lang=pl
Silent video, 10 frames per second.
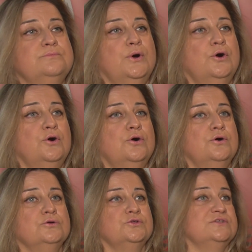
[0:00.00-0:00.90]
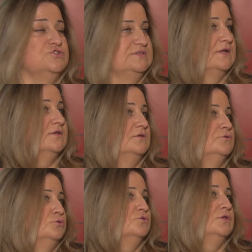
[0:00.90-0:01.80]
bo to też jest taki
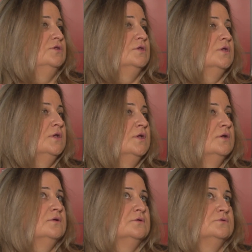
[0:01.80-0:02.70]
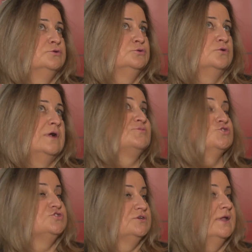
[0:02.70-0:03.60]
drugi, y, druga
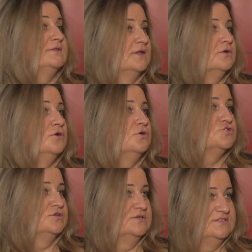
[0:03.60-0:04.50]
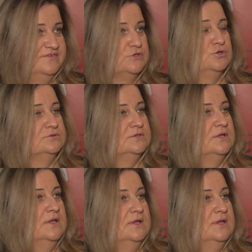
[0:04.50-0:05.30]
przyczyna tego, że tych zwierząt